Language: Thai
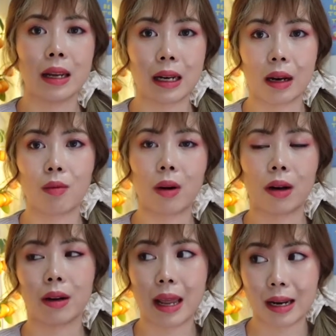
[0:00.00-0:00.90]
แนะ
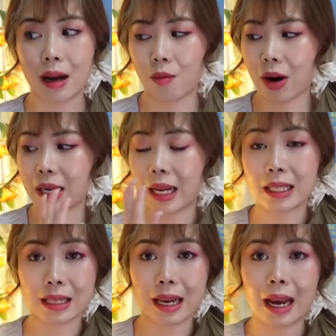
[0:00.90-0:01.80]
แนะนำว่าถ้า
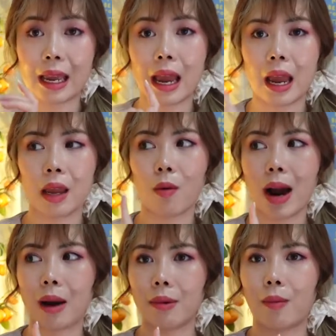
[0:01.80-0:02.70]
จะใช้อะให้
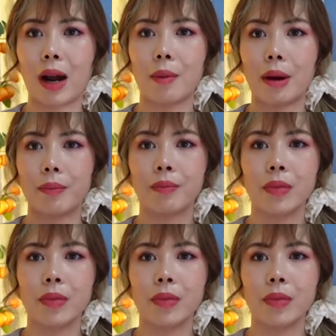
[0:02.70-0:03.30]
วางแบบว่าแบบ